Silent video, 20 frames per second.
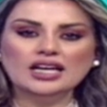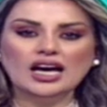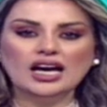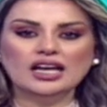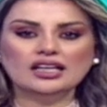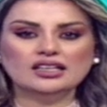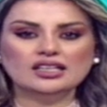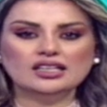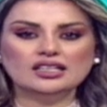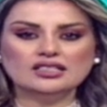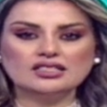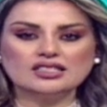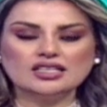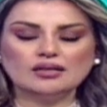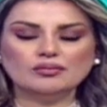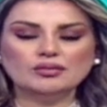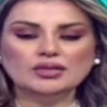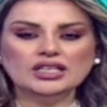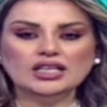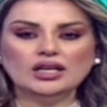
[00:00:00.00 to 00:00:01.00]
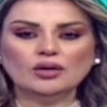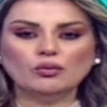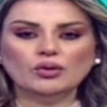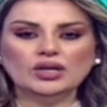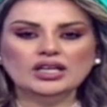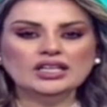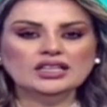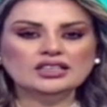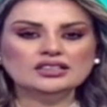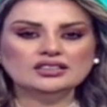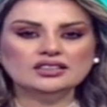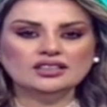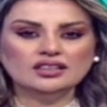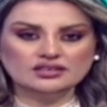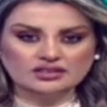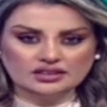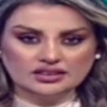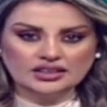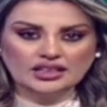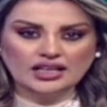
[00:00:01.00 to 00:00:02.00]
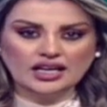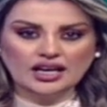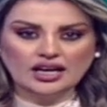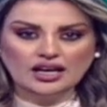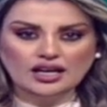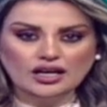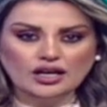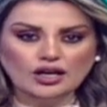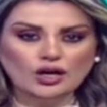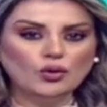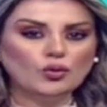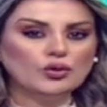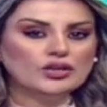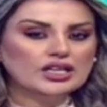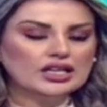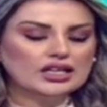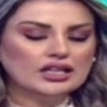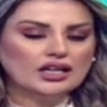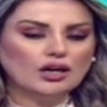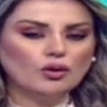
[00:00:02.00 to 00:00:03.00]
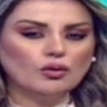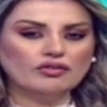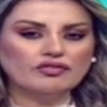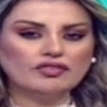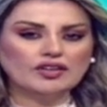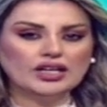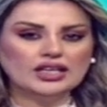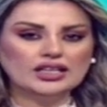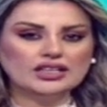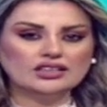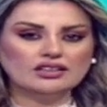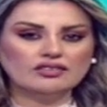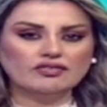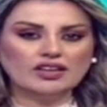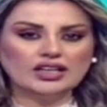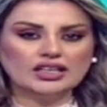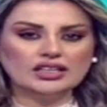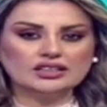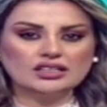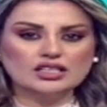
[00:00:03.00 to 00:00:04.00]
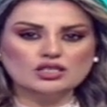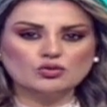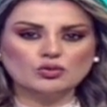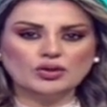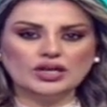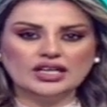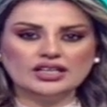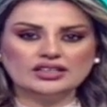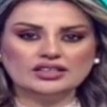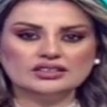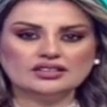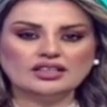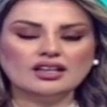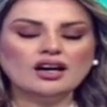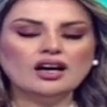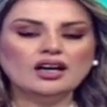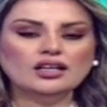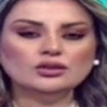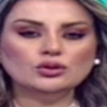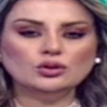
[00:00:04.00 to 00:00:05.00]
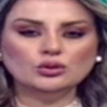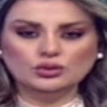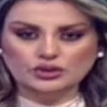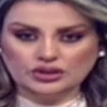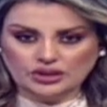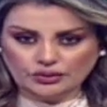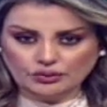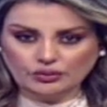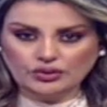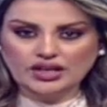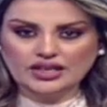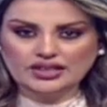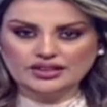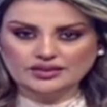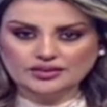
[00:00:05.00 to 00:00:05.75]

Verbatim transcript: الإلزامية والاحتياطية وذلك وفقا لاتفاق التسوية الذي طرحته الدولة